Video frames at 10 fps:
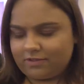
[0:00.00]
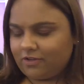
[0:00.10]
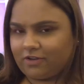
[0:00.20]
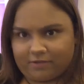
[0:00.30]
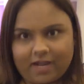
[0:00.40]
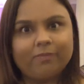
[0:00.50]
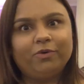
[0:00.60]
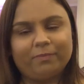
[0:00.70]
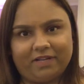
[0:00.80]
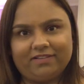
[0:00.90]
और
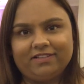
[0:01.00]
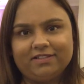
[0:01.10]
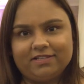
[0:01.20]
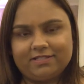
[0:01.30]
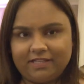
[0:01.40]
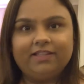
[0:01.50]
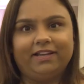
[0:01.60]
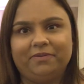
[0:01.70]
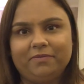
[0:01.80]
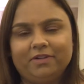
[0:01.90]
नागपुर में स्थित है